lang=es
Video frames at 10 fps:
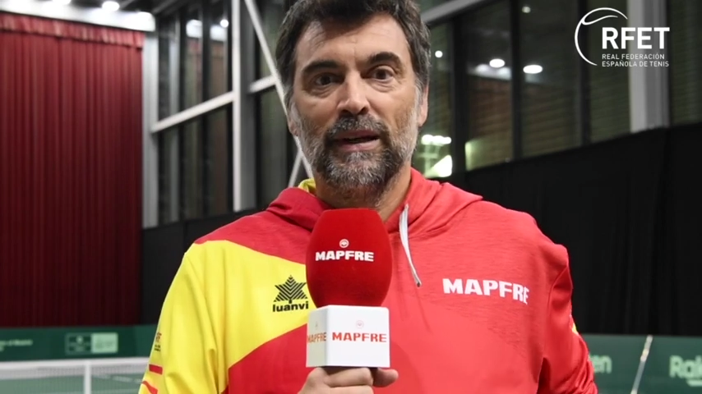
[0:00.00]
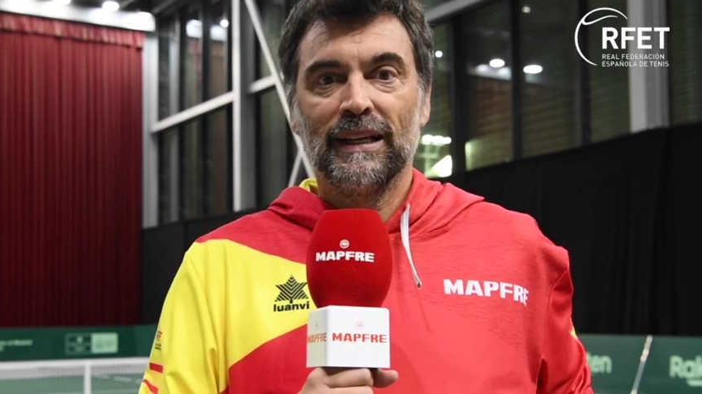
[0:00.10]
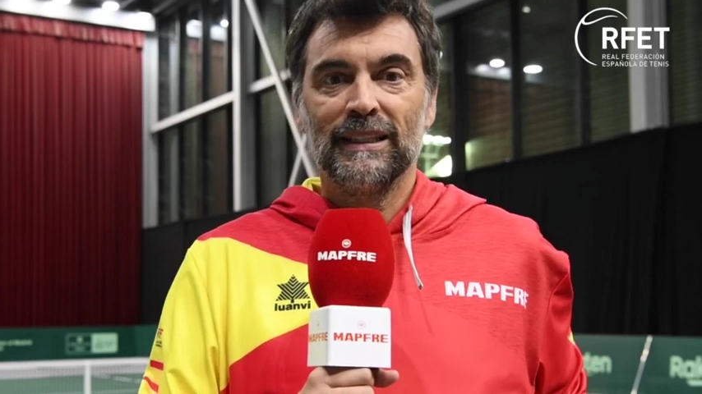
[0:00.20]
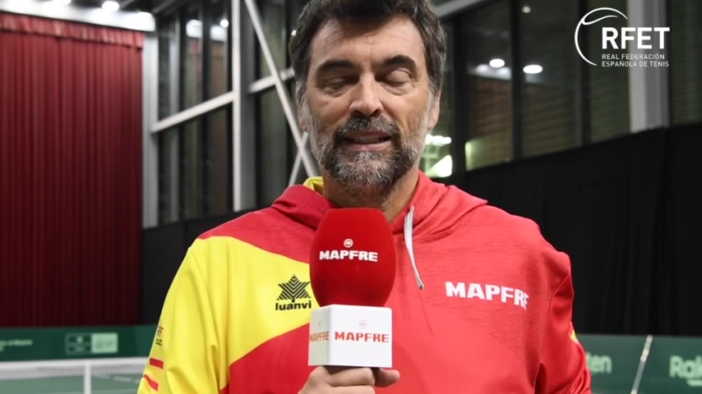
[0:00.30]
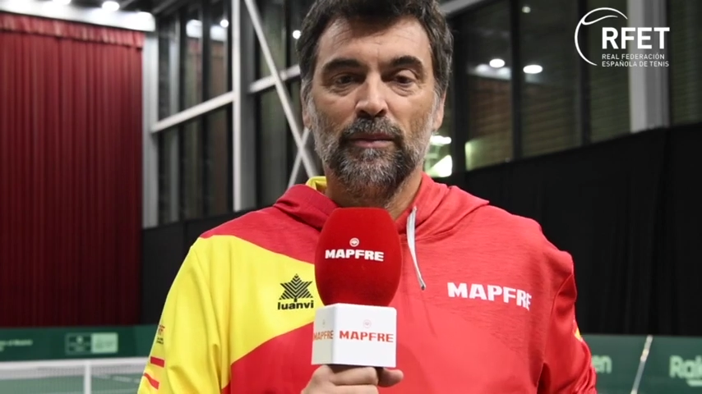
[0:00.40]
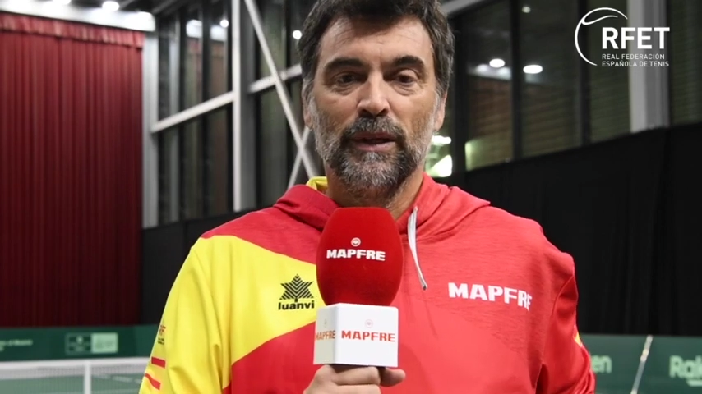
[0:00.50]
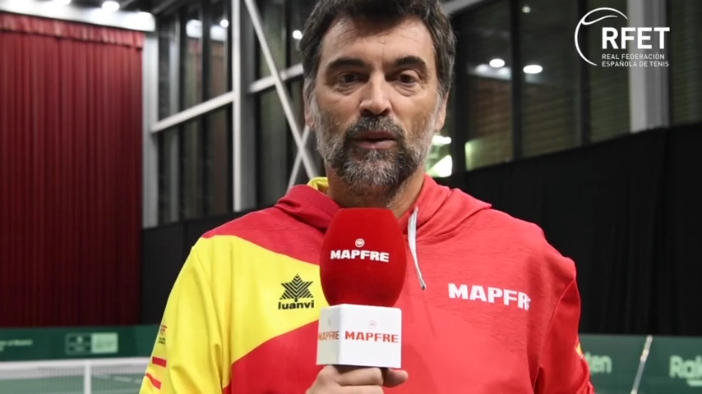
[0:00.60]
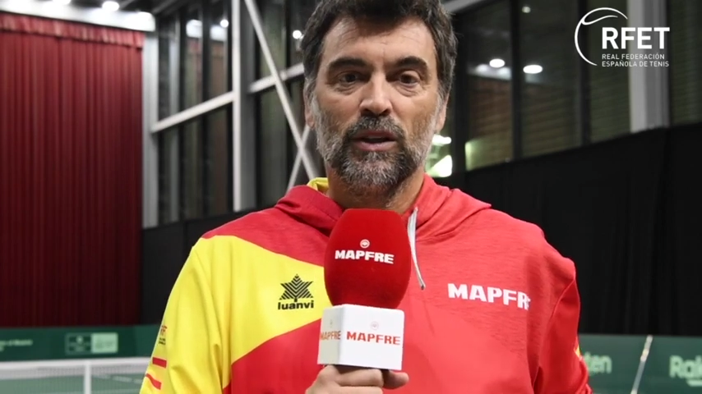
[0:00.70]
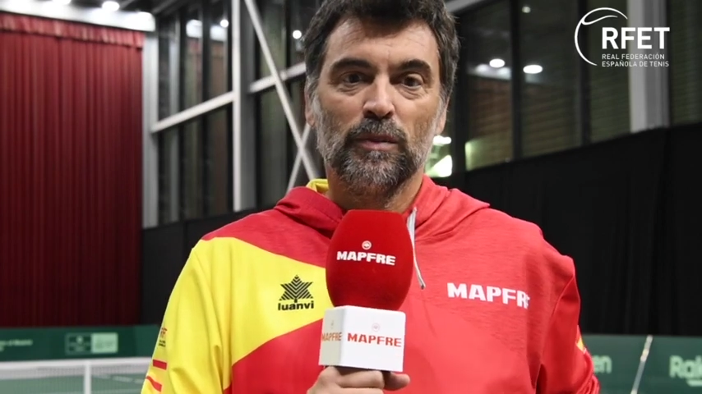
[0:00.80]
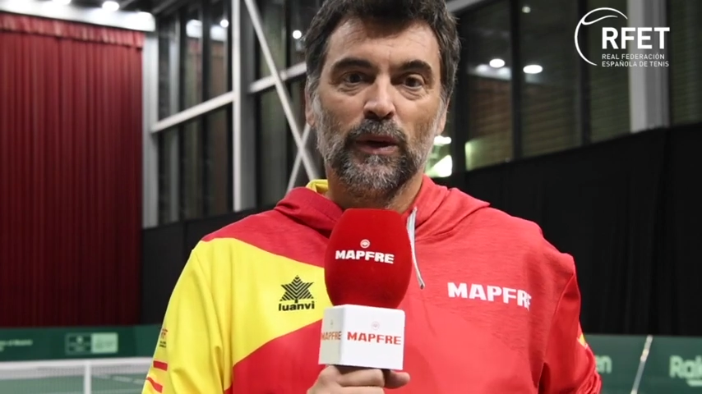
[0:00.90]
martes y el
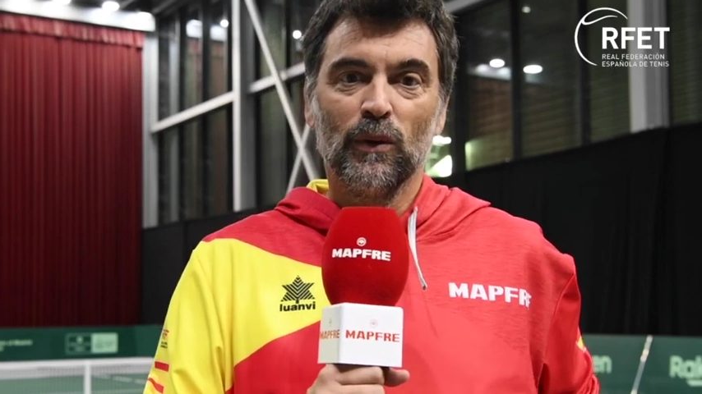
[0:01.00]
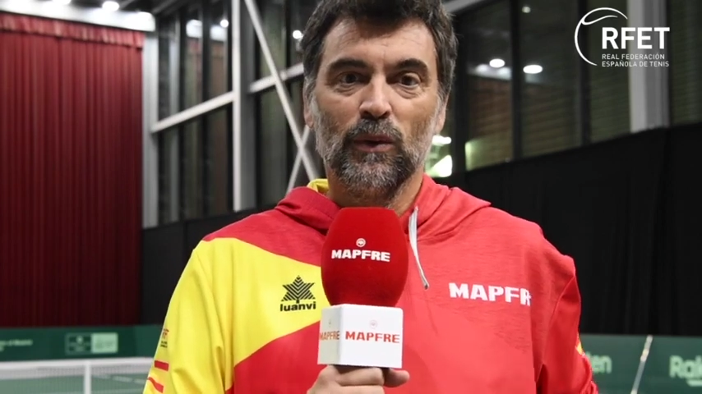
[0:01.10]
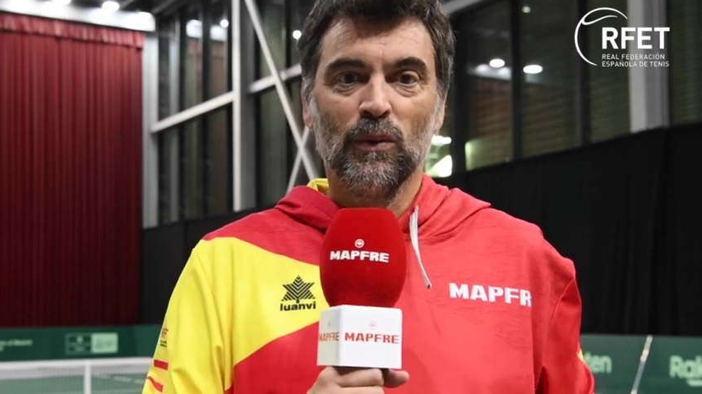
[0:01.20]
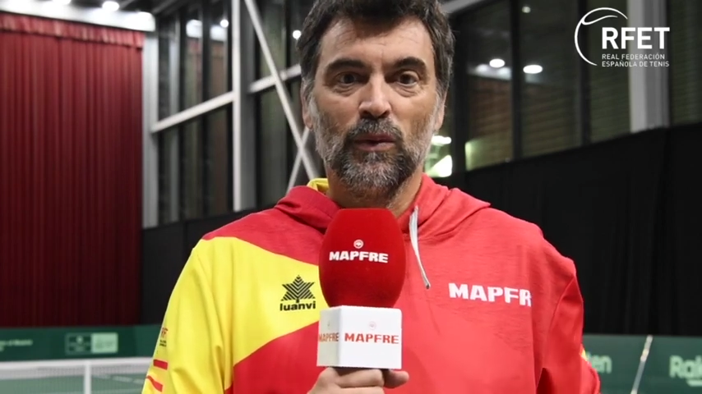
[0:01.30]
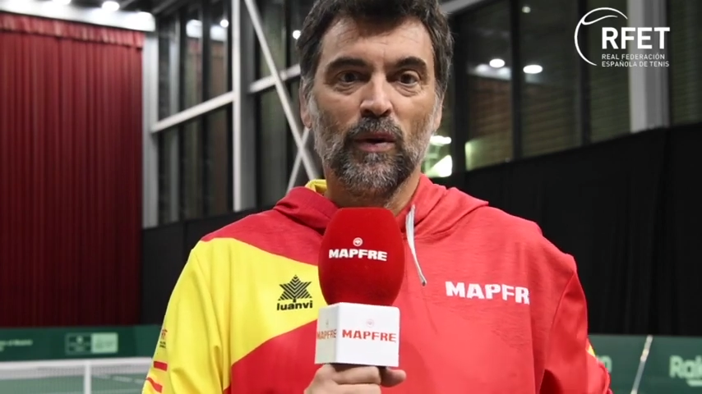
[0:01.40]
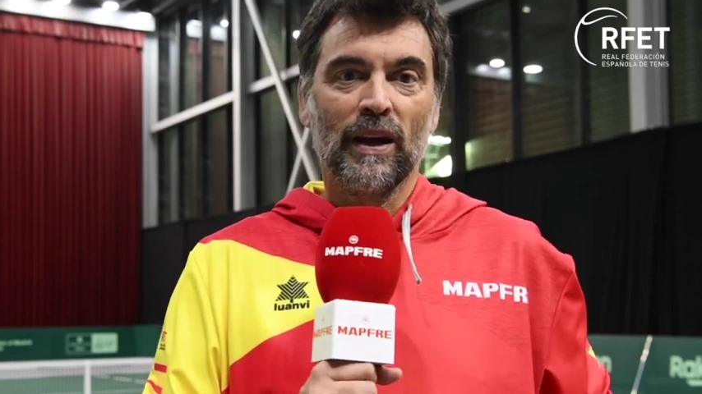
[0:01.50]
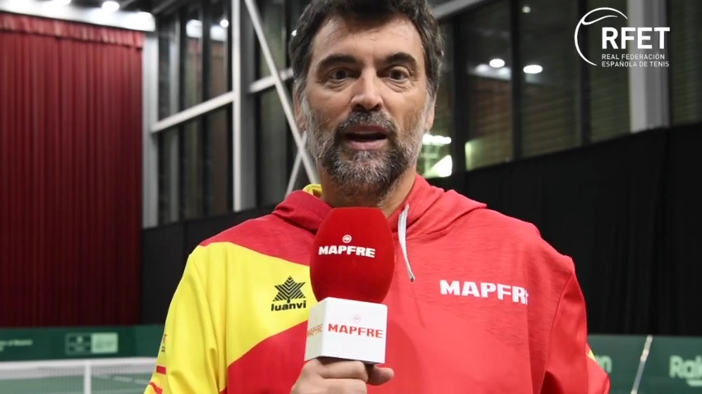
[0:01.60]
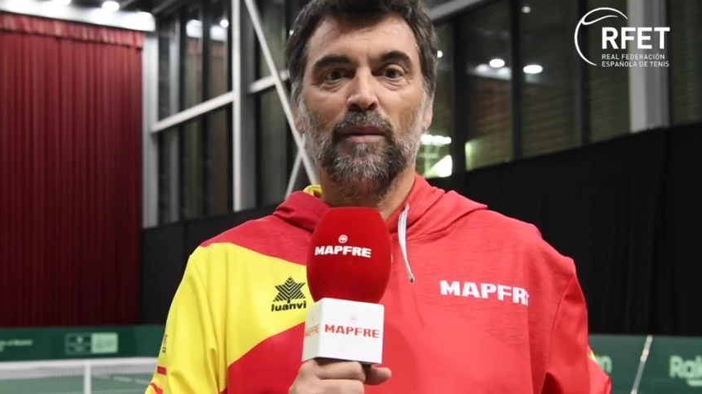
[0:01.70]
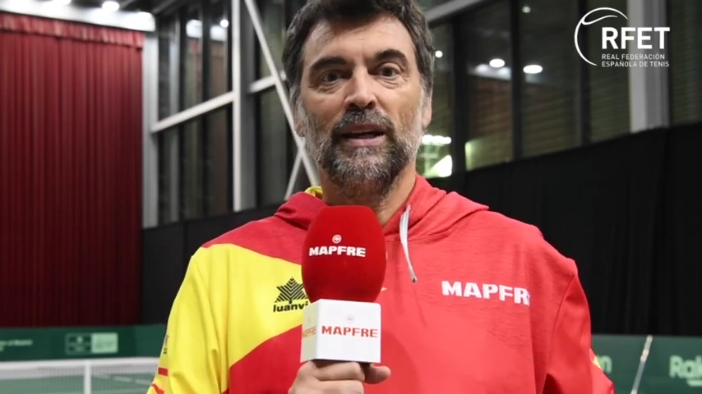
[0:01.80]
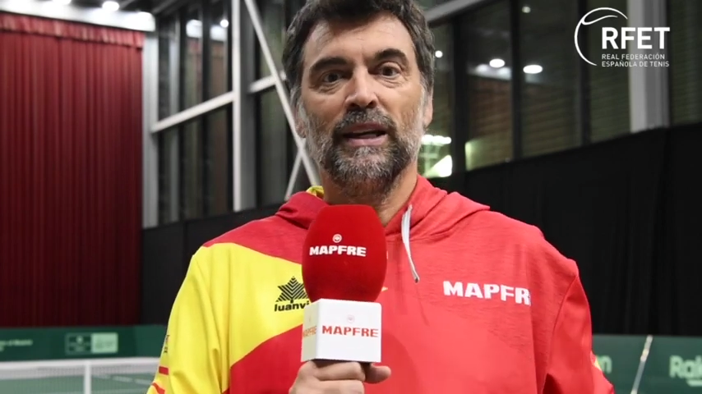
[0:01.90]
miércoles espero un
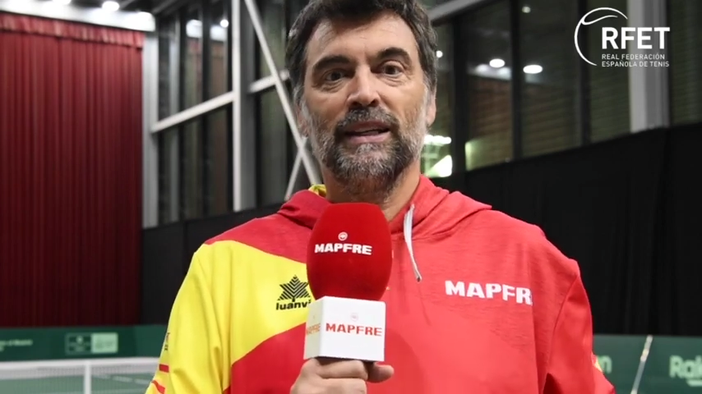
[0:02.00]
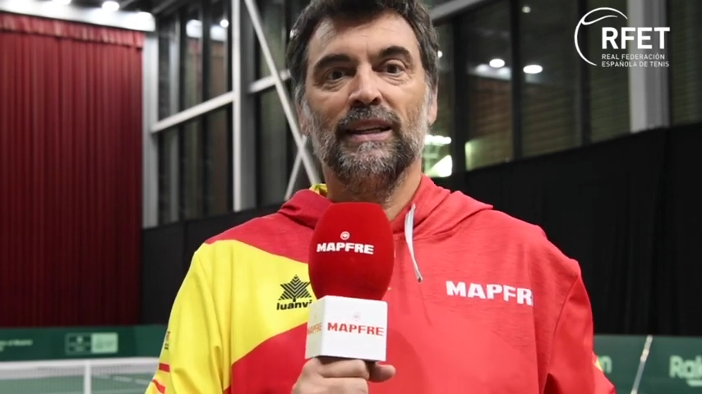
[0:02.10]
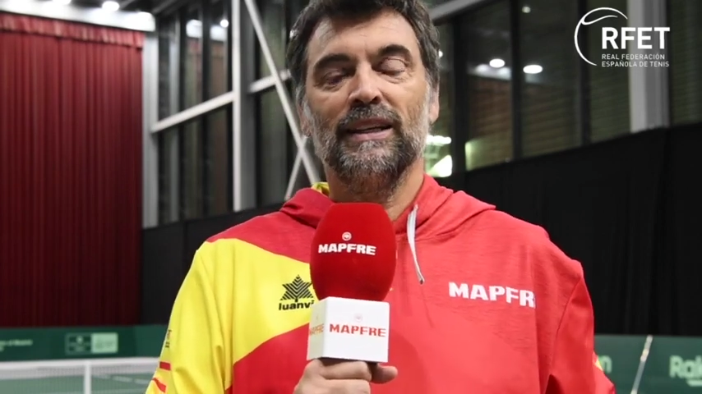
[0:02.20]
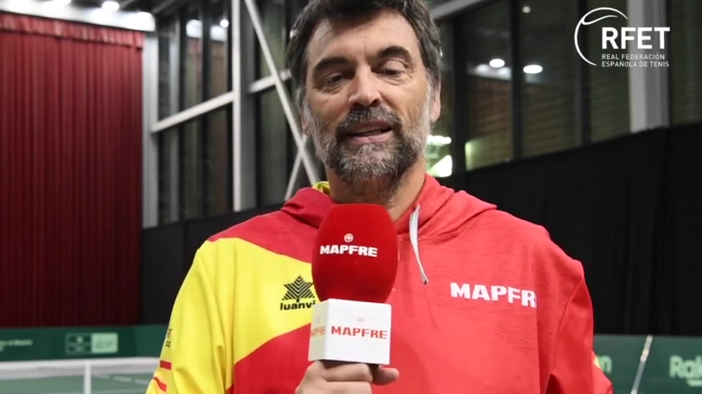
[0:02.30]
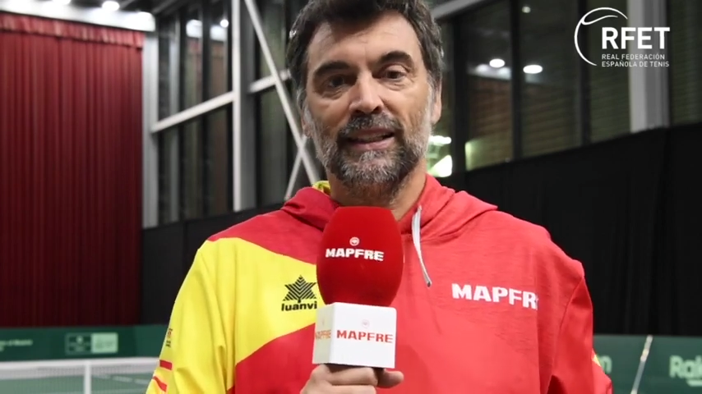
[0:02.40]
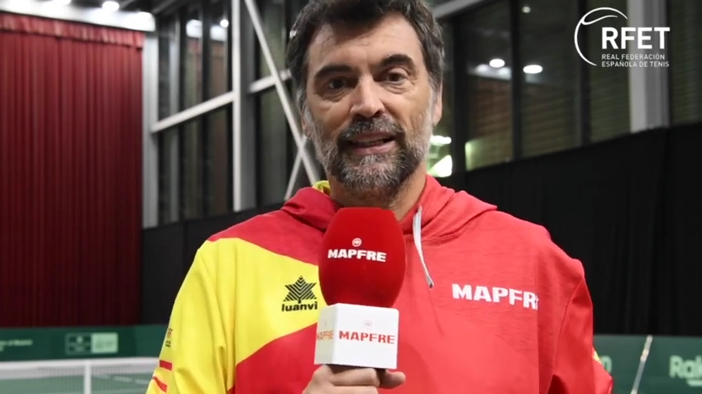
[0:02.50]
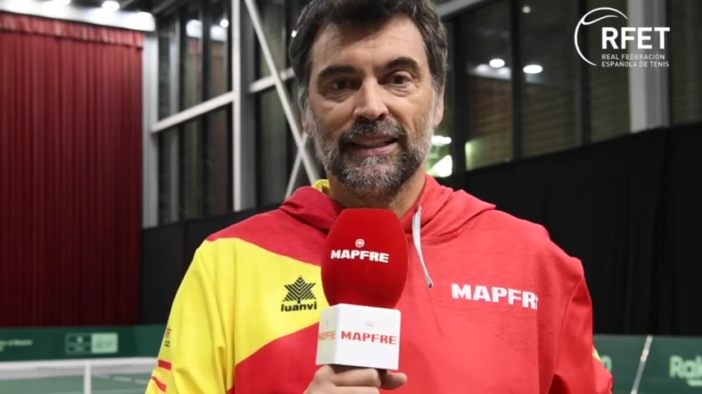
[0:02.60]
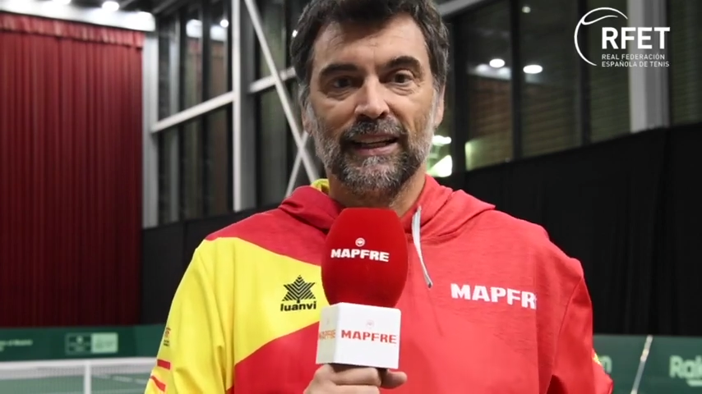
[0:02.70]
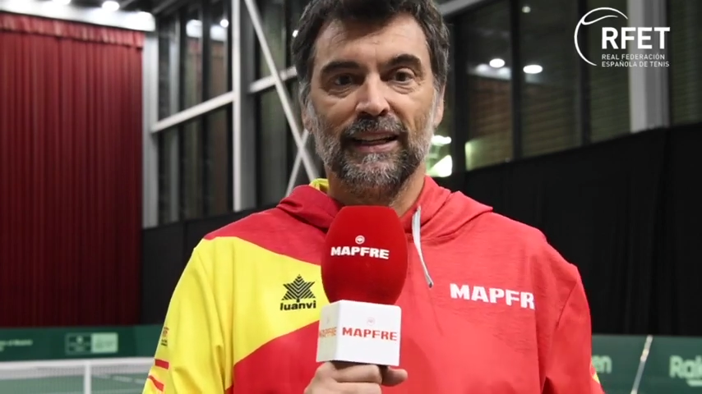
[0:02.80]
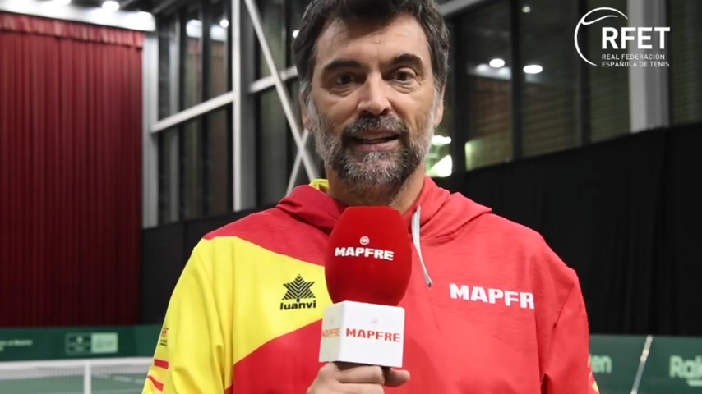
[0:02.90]
gran ambiente, ya sé que
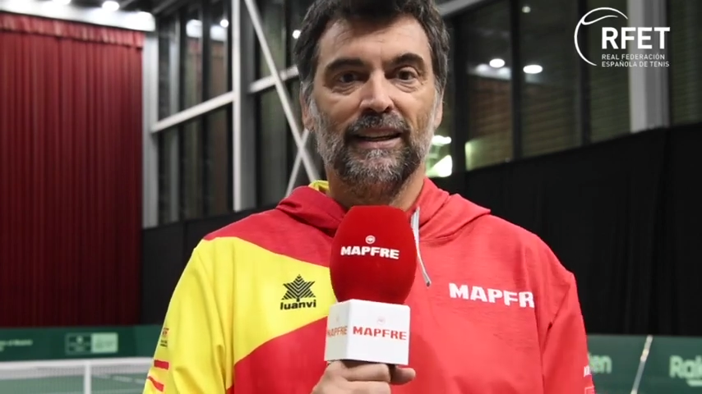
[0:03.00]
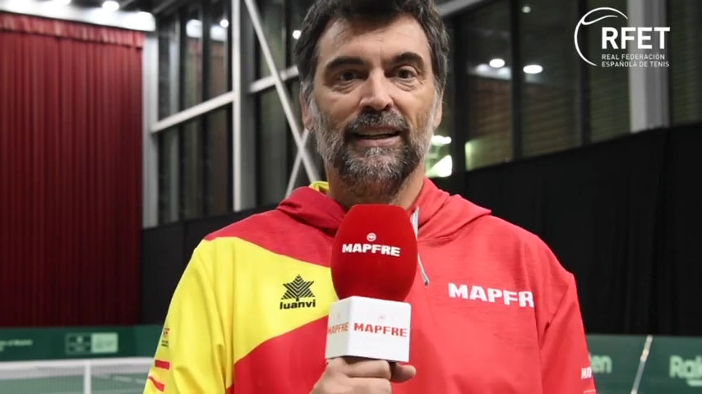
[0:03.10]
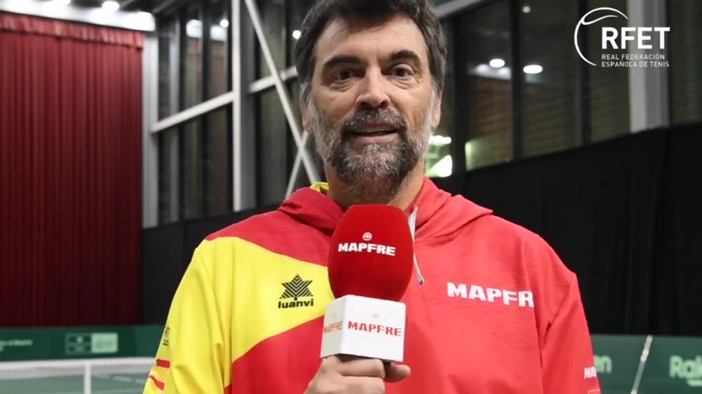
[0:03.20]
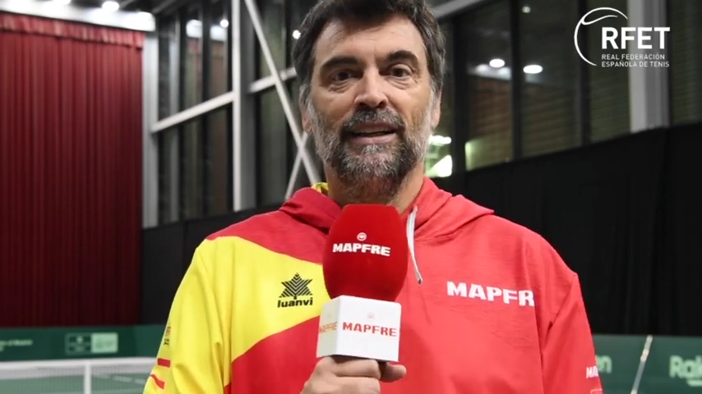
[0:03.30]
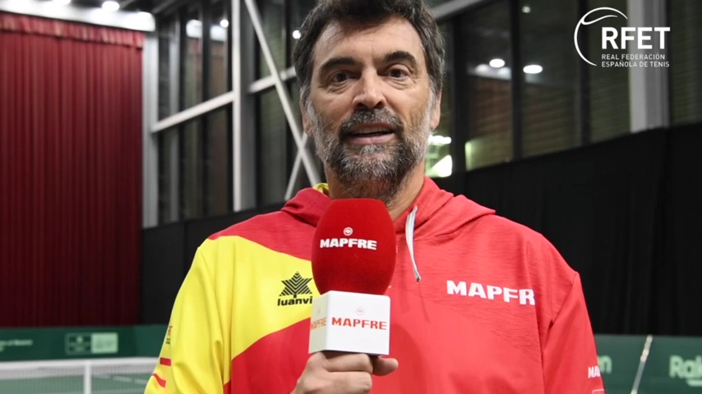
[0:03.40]
están...